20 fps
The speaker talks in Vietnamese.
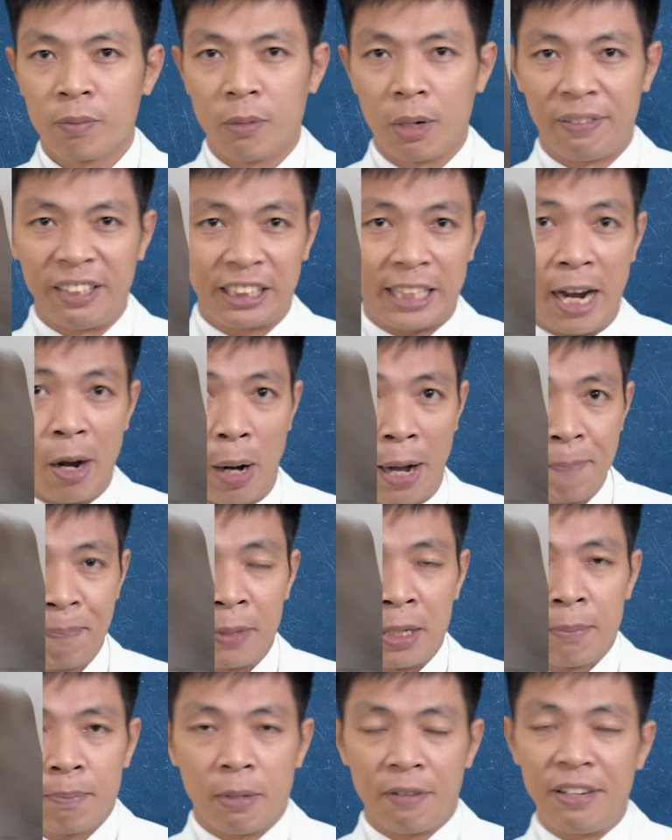Bởi vì sao ạ?
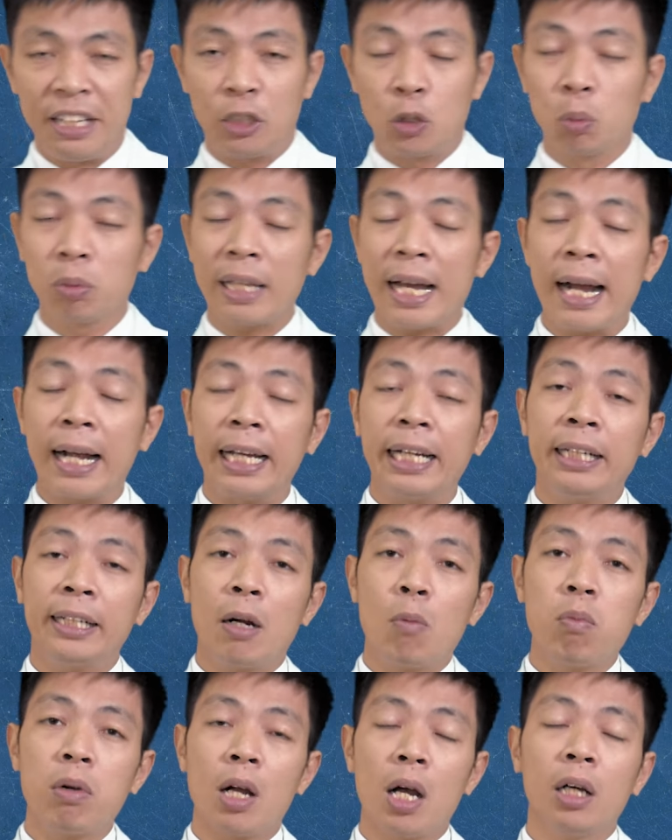Bởi vì chúng ta cái
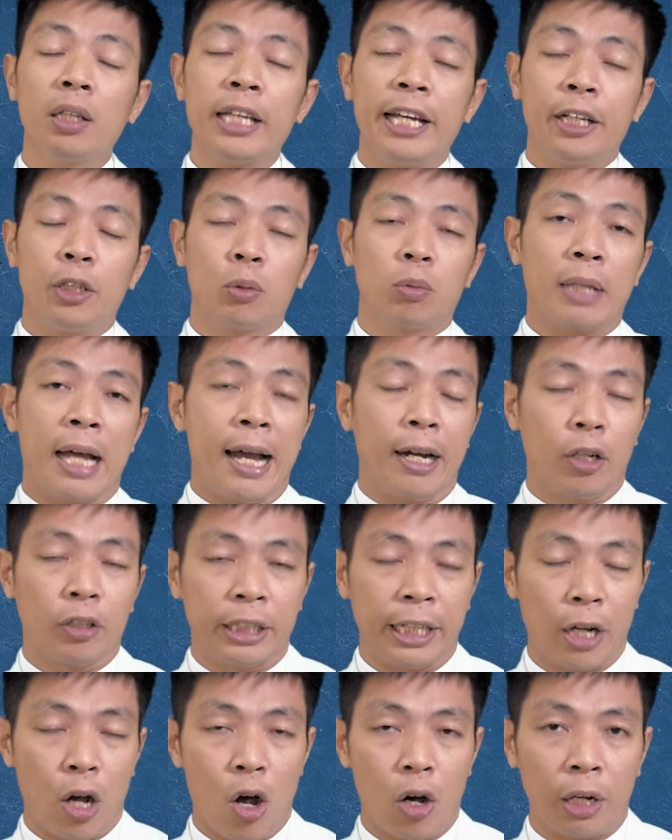trong cơ thể chúng ta nó
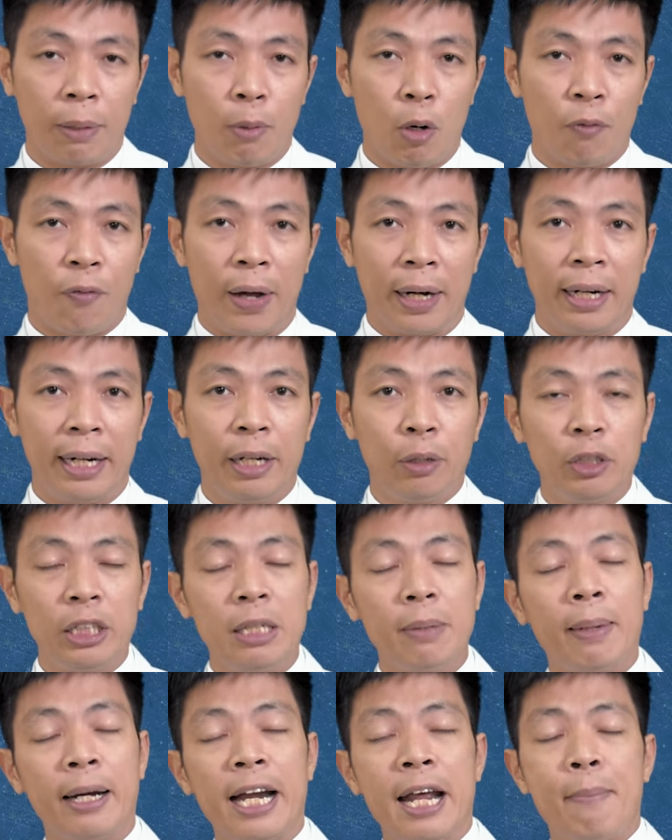sẽ có cái bộ phận nếu
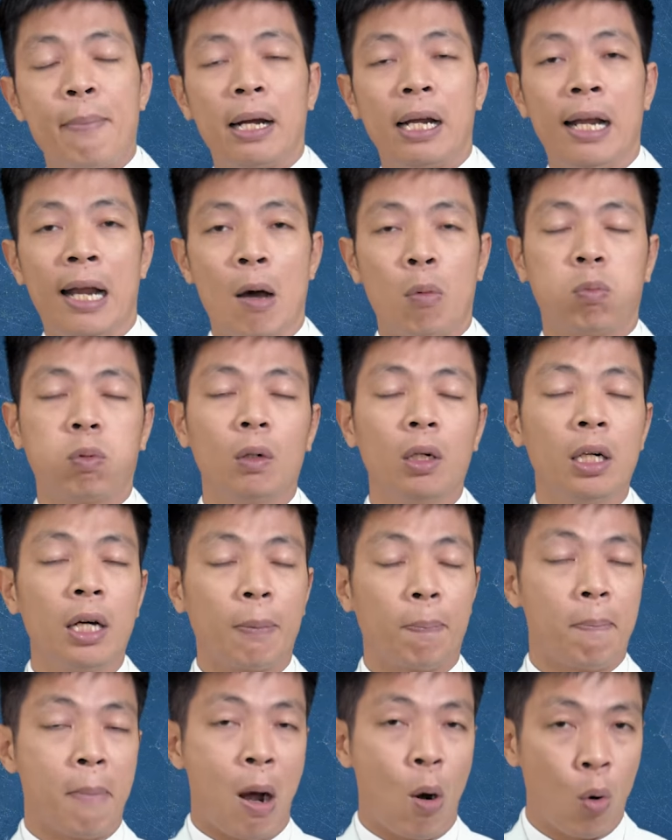như mà để mà lọc
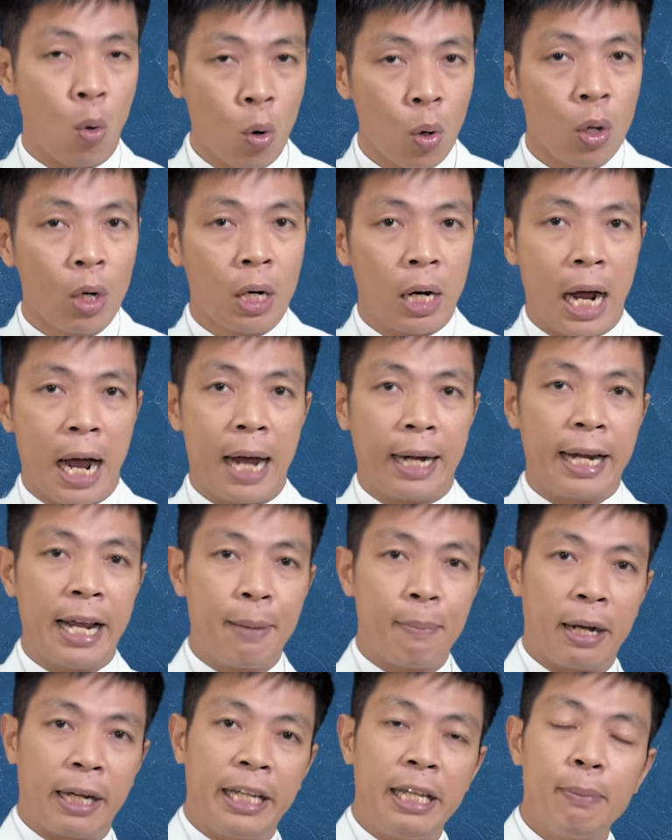được máu à,
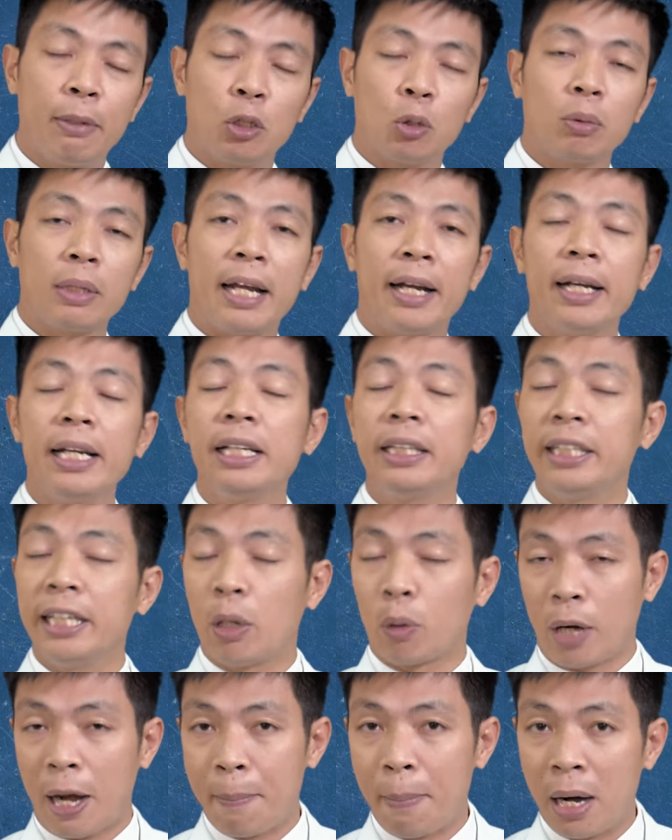để mà khi mà chúng ta đi
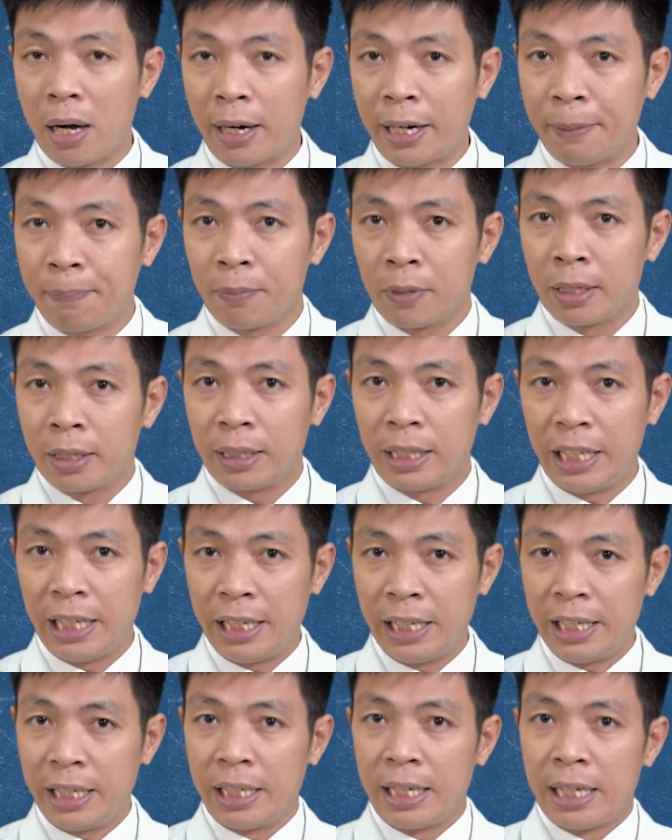tiểu ra mỡ ấy
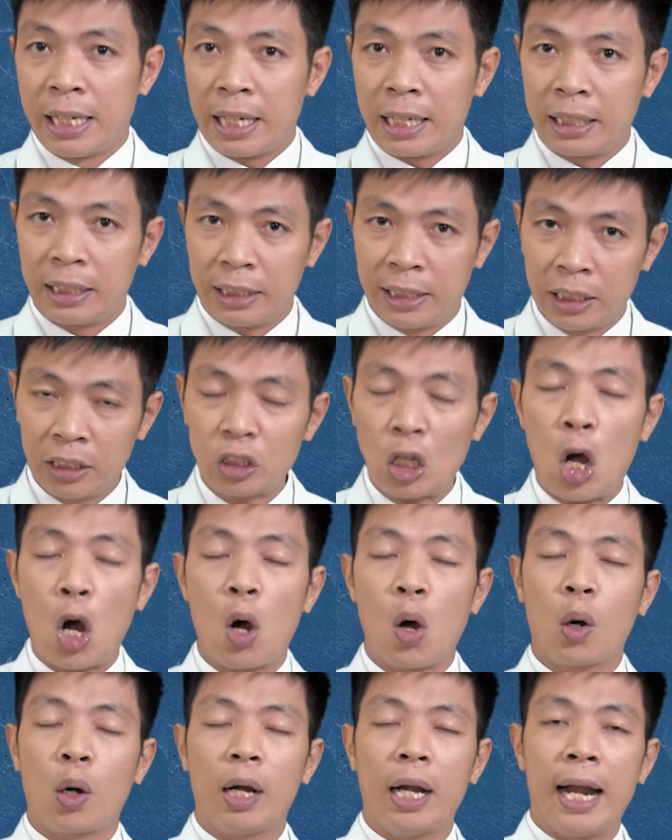thì chứng
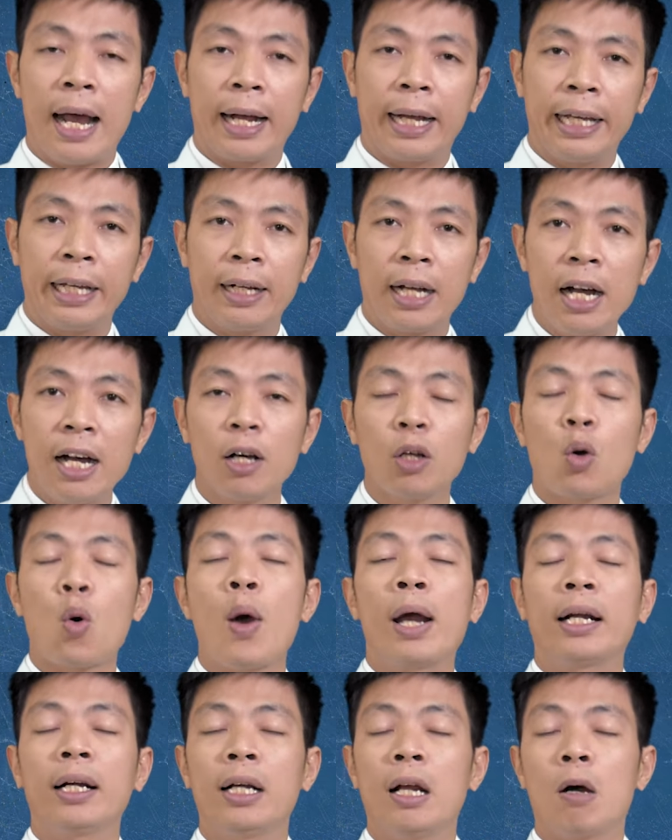tỏ là cái cơ quan